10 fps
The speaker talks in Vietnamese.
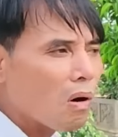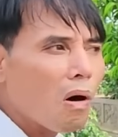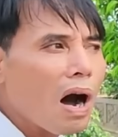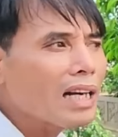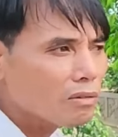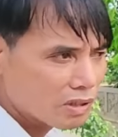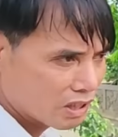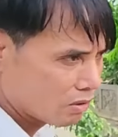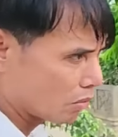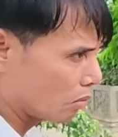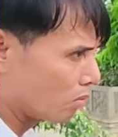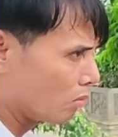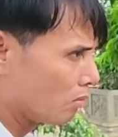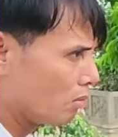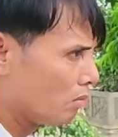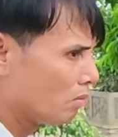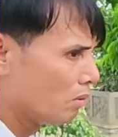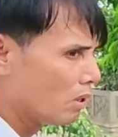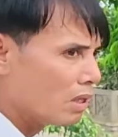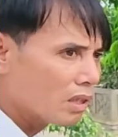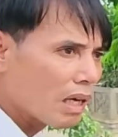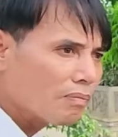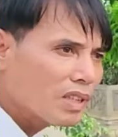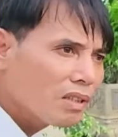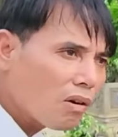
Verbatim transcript: họ ăn còn chưa đủ thậm chí